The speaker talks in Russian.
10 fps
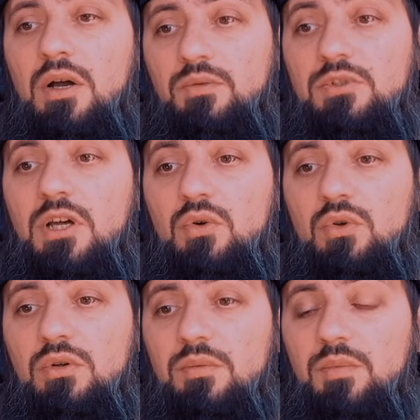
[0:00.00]

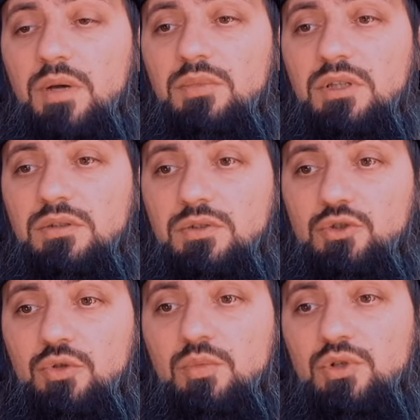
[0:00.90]
Второй момент,
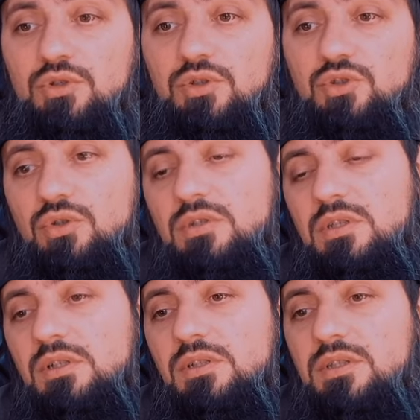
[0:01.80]
что можно еще
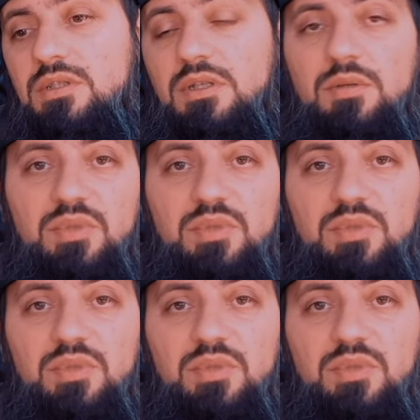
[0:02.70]
сделать,